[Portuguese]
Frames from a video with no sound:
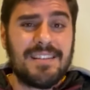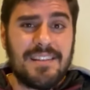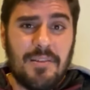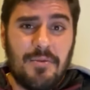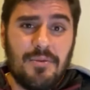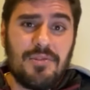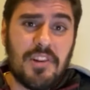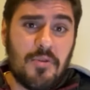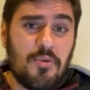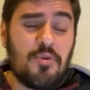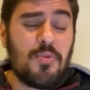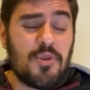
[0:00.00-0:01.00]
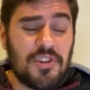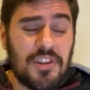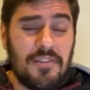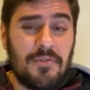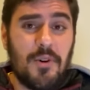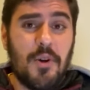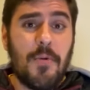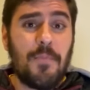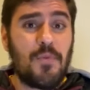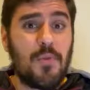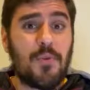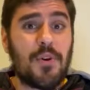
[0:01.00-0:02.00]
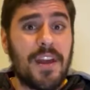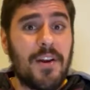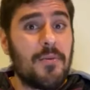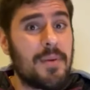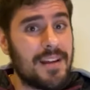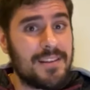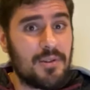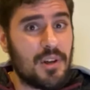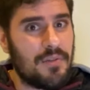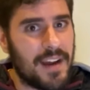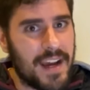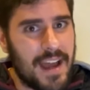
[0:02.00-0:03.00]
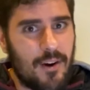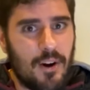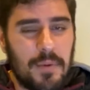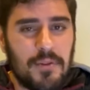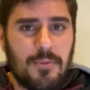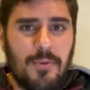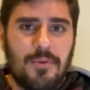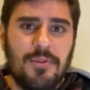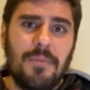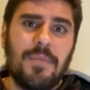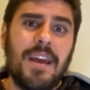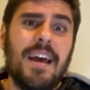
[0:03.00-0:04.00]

Seg no segundo motivo do porquê que o Brasil não vai ganhar a Copa do Mundo.